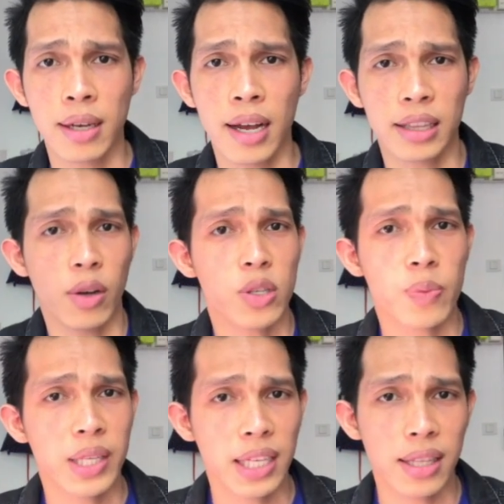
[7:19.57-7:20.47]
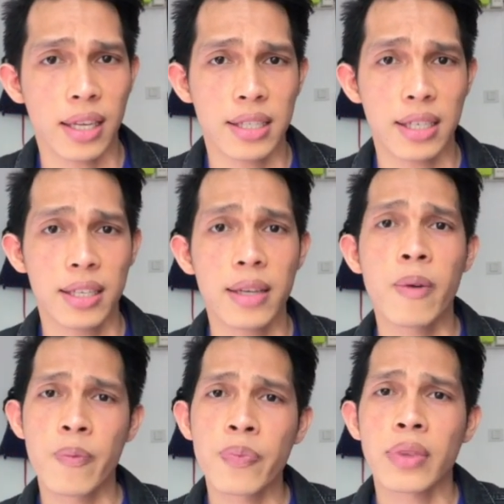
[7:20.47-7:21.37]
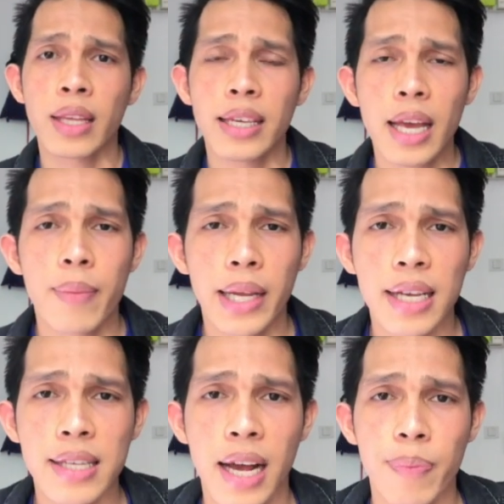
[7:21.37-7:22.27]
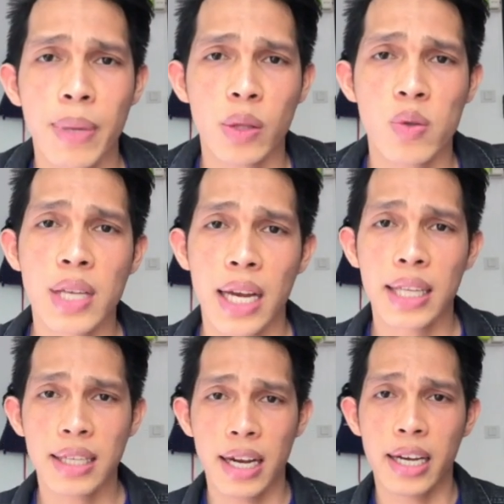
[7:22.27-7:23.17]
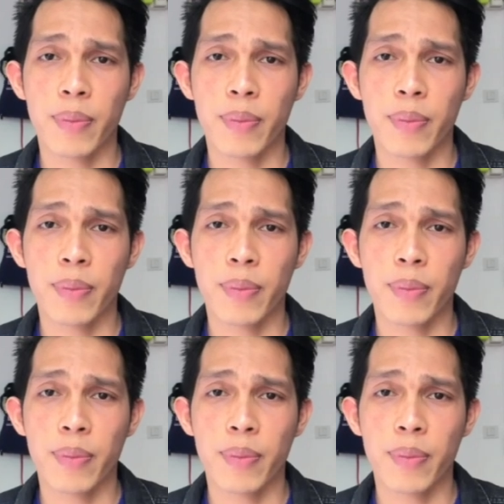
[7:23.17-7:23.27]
Atau seperti kita. Jadi ya mereka sangat patuh sekali terhadap